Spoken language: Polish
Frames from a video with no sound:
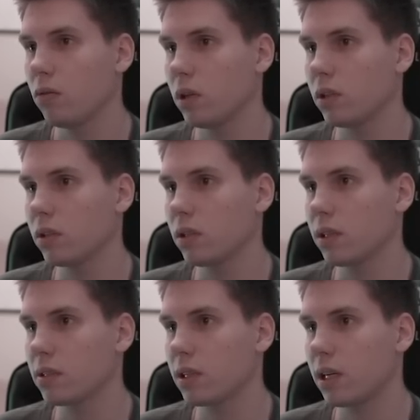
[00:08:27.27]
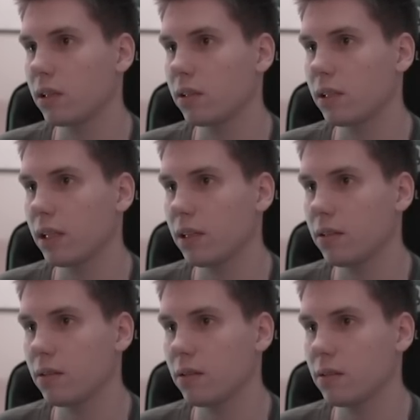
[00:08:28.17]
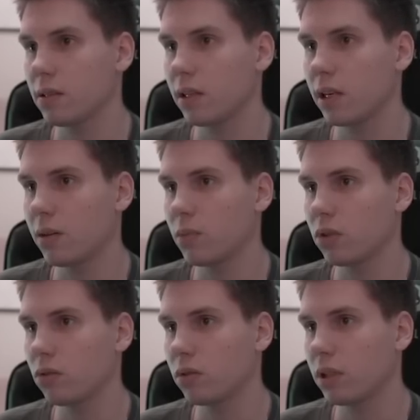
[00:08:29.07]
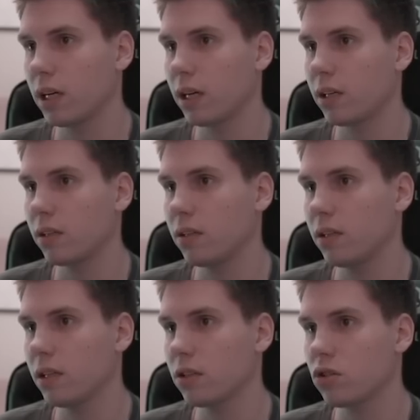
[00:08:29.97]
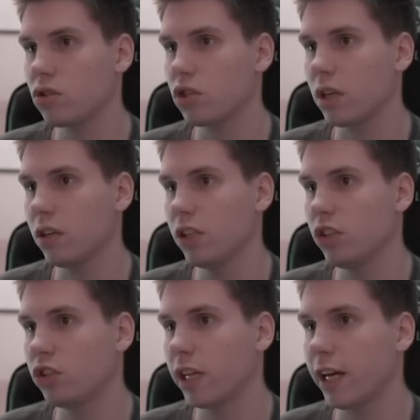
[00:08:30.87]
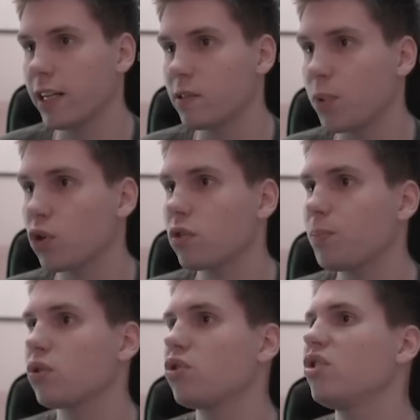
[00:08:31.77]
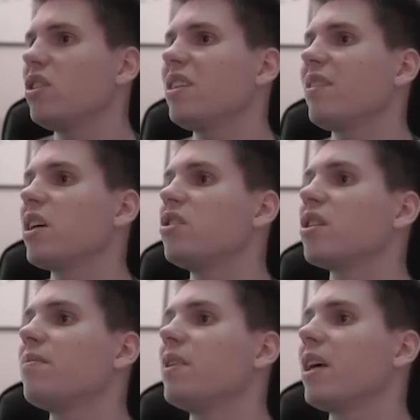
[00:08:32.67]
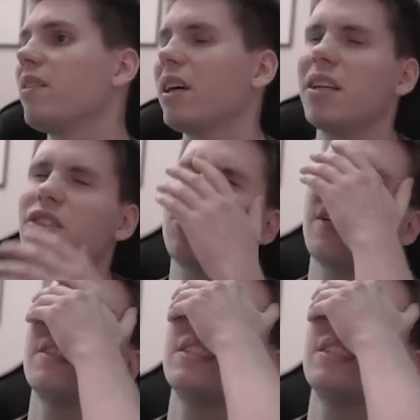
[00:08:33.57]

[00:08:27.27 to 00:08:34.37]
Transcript: Ładnie teraz kantę. Zagrajmy to tak. I jeszcze... I teraz proszę, Podci nie wejdzie, nie wejdź.